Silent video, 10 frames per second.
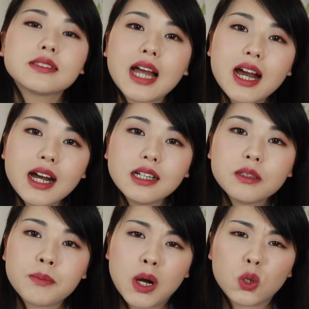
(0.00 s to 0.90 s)
它
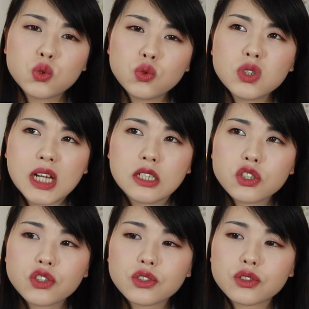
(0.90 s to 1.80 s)
的毛居然
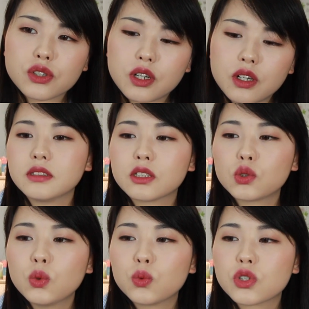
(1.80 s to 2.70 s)
是那个
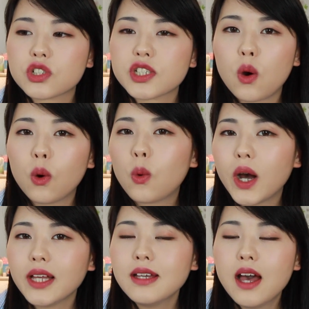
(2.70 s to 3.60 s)
动物是叫
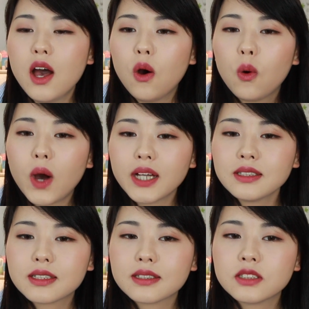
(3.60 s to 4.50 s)
獾，
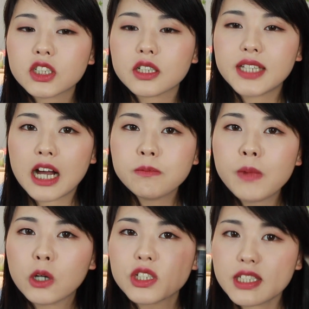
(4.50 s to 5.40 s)
獾跟这个羊
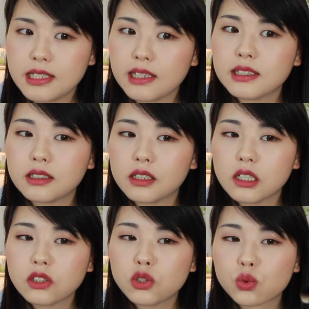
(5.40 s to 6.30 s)
毛的结
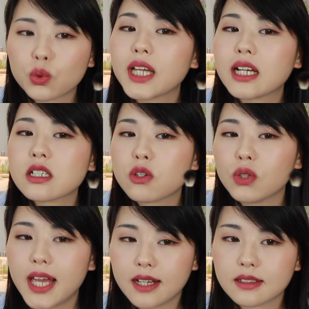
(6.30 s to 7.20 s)
合，就所以它是
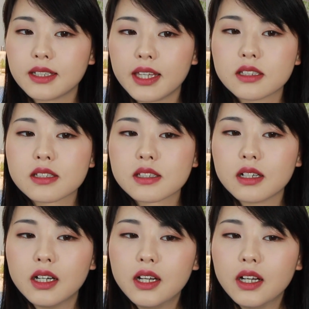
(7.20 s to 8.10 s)
有两个颜
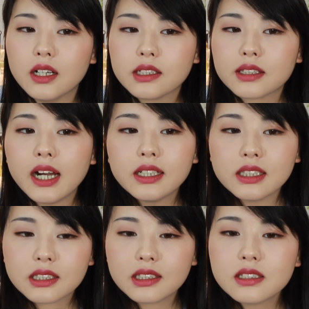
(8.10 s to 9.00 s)
色。当然，
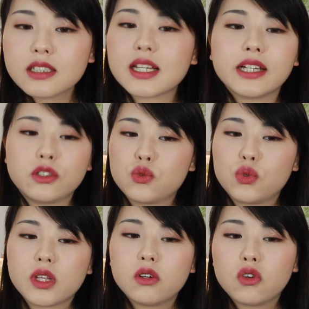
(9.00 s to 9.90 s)
你听起来你就
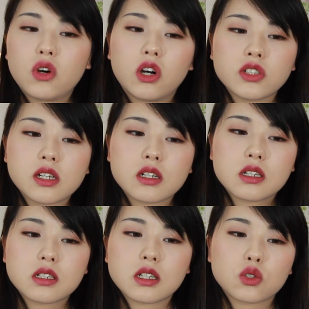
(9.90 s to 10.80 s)
觉得哦，好像
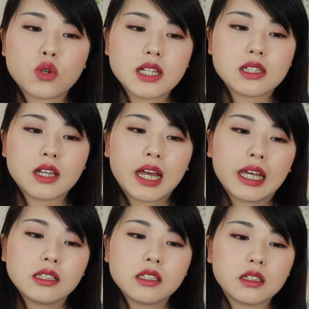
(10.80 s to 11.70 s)
这个刷子
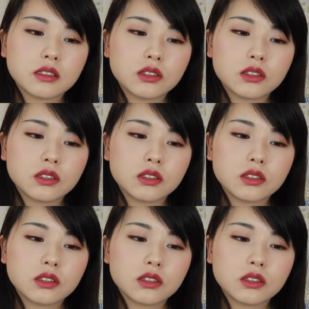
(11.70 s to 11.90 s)
还挺